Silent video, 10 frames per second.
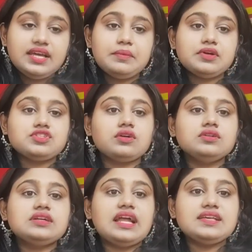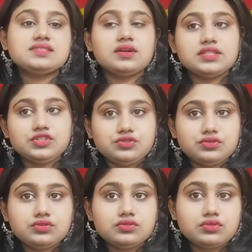এবং যখন ক্লাস করাতে
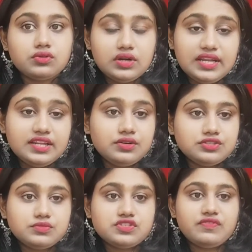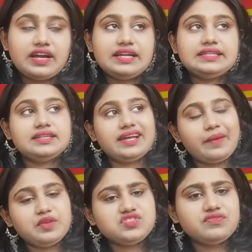শুরু করলেন ওই সমস্ত ফ্যাকাল্টিরা
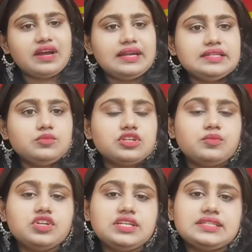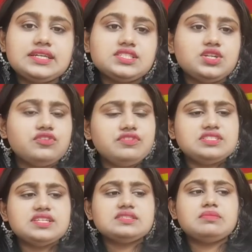কেমিস্ট্রি ফ্যাকাল্টি মোটামুটি ঠিকঠাক ছিল
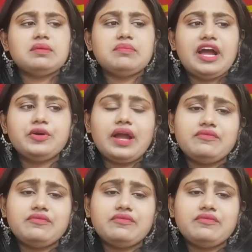ফিজিক্স বা বায়ো